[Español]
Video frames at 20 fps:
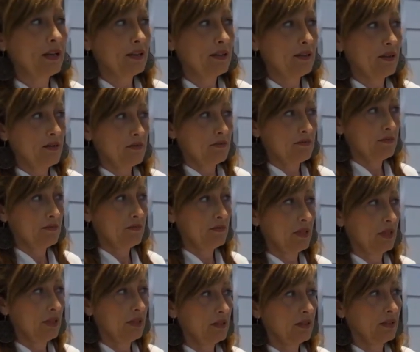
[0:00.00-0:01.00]
ella.
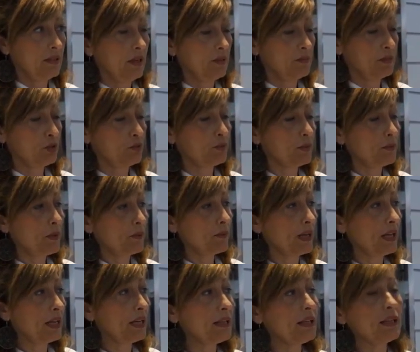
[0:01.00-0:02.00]
¿vale? La más óptima
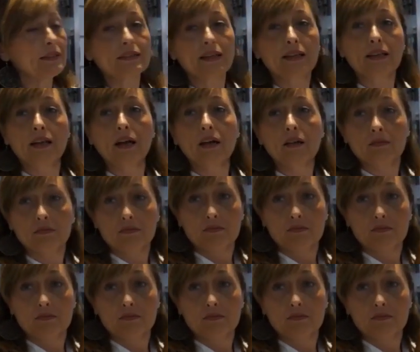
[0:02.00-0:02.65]
para ella sería,